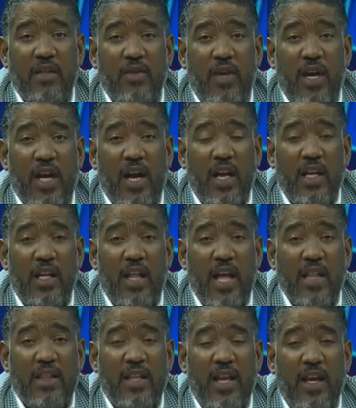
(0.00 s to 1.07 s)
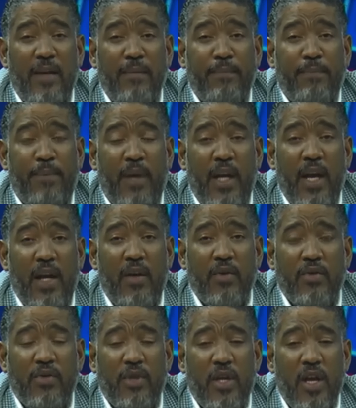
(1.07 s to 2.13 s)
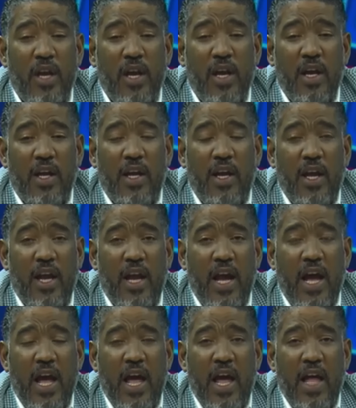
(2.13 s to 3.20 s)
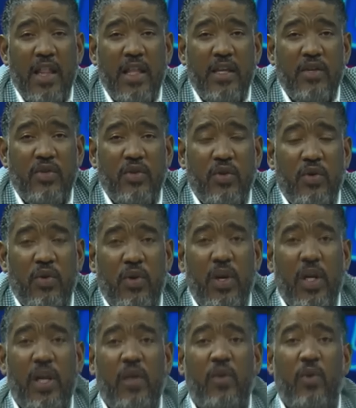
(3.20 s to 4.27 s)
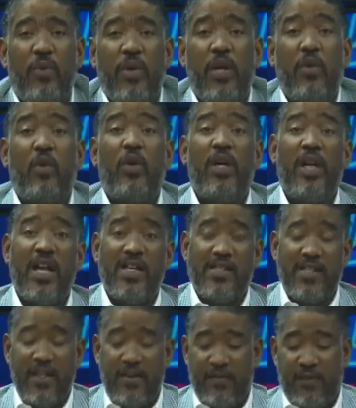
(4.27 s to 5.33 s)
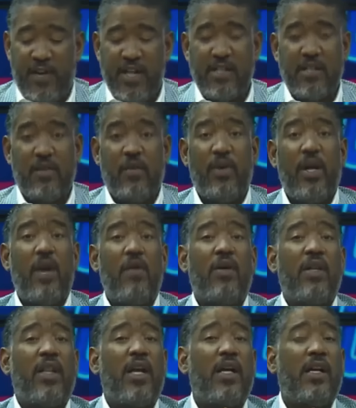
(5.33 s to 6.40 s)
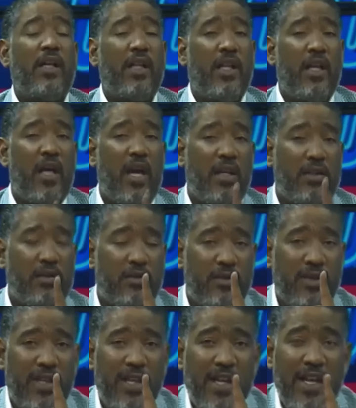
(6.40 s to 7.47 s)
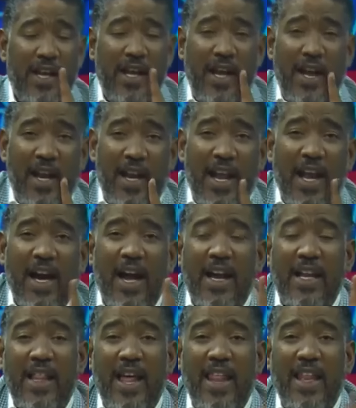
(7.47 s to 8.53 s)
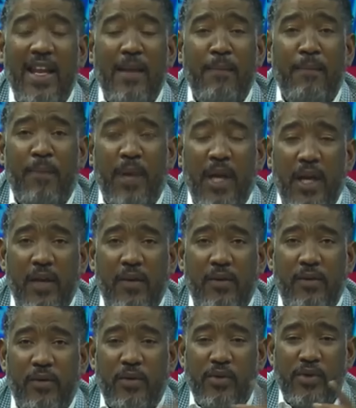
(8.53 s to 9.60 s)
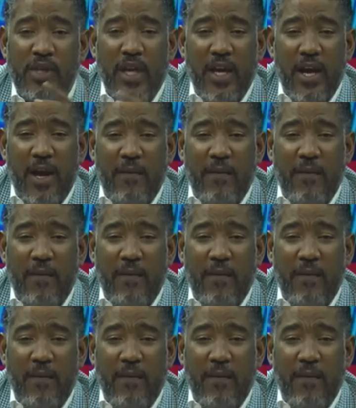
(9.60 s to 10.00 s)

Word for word: la calidad de empleos que ha dicho el gobierno y las cifras. Oiga lo que está criticando, la calidad del empleo. O sea,